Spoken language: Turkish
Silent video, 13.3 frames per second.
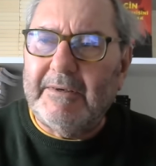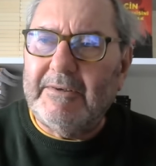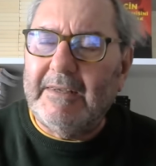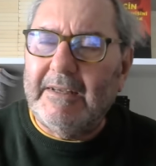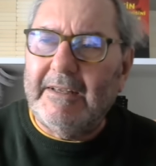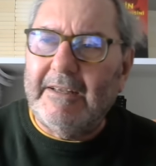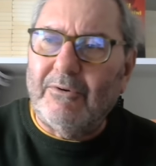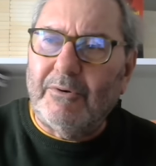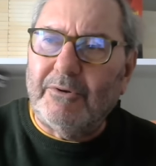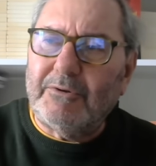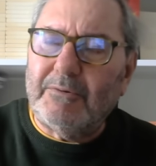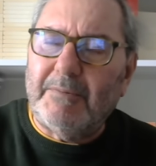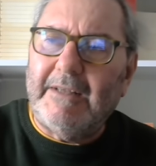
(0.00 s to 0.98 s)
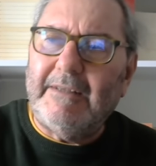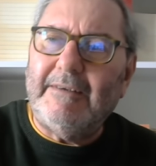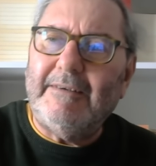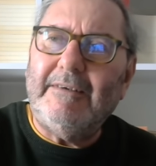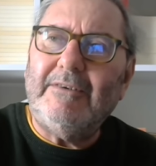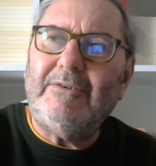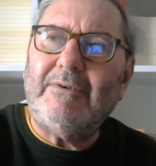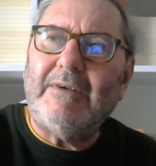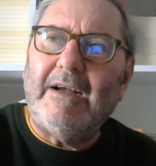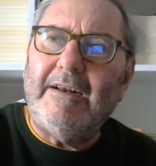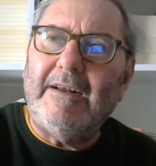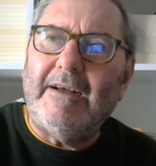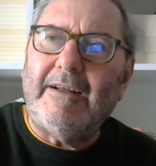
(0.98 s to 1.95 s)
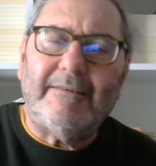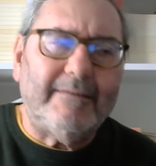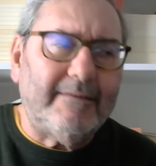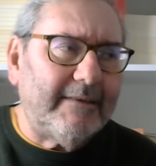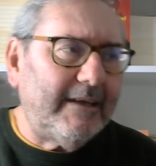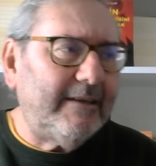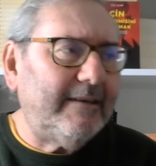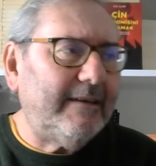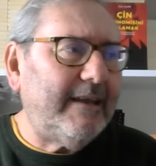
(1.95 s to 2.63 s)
İşte dedi Osmanlı'nın işgali altındaydı.